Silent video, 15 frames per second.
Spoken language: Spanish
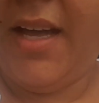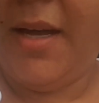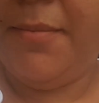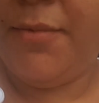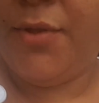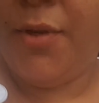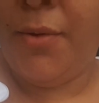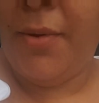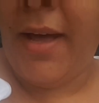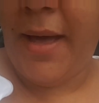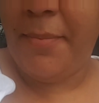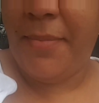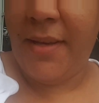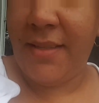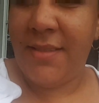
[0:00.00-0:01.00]
I'm so
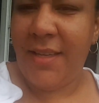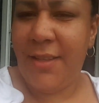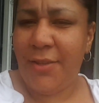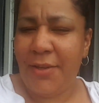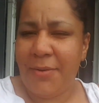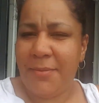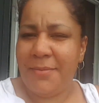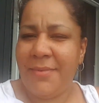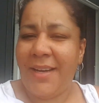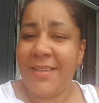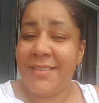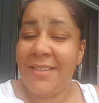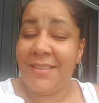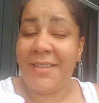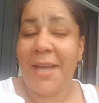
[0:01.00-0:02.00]
happy así estamos
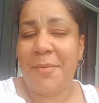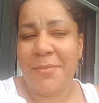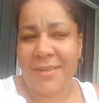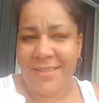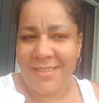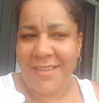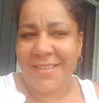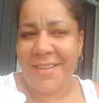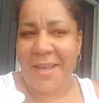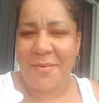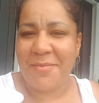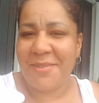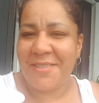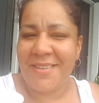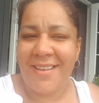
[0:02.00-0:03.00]
así estamos así
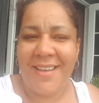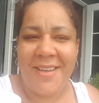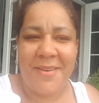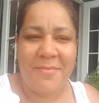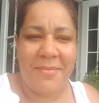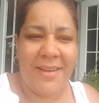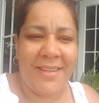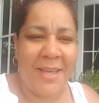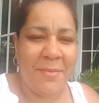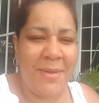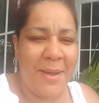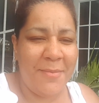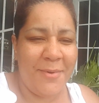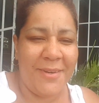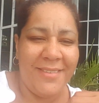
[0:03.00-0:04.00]
estamos verdad mi
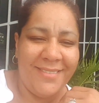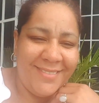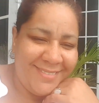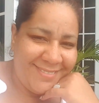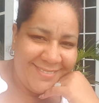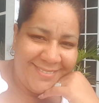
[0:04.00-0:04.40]
amor